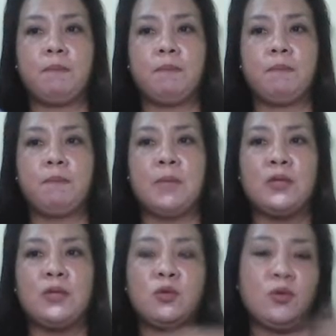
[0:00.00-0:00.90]

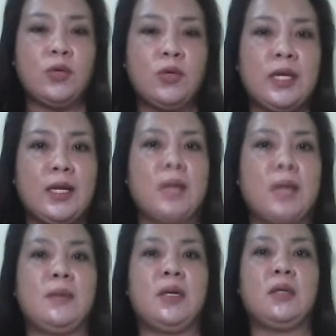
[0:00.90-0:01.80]
matutunan
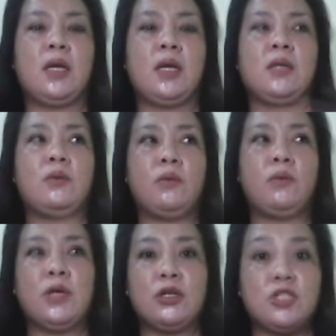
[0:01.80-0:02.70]
namin at we
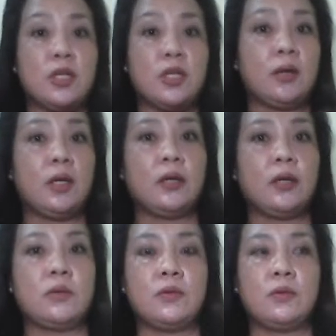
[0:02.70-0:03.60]
could share it
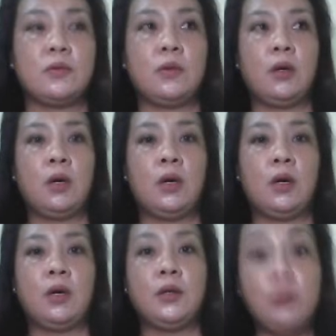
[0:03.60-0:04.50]
to
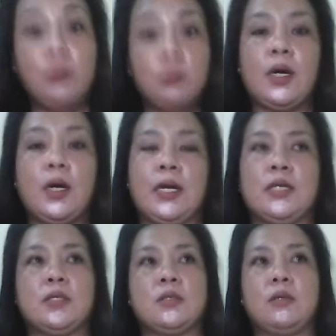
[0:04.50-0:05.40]
you
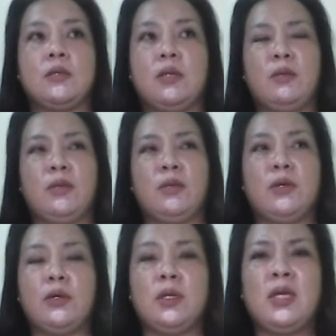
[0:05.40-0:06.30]
guys. Alam mo
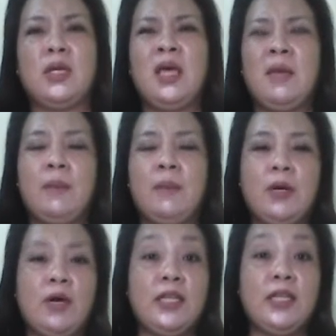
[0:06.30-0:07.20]
yun. Pero
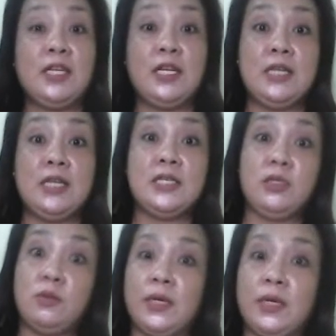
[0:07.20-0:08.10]
I didn't listen
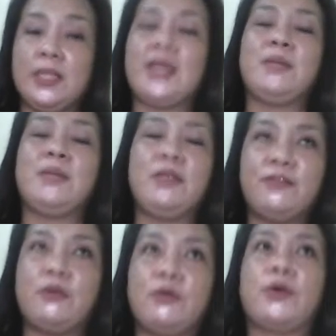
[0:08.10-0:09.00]
to my dad
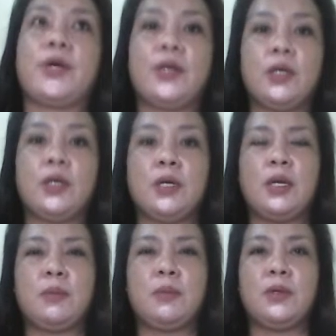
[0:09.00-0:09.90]
before.
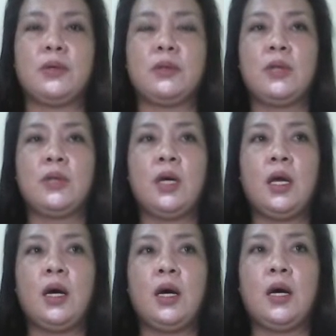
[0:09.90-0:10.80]
Alam mo yun.
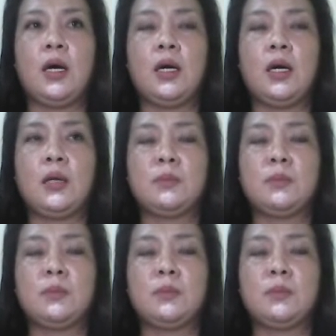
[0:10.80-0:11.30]
Um,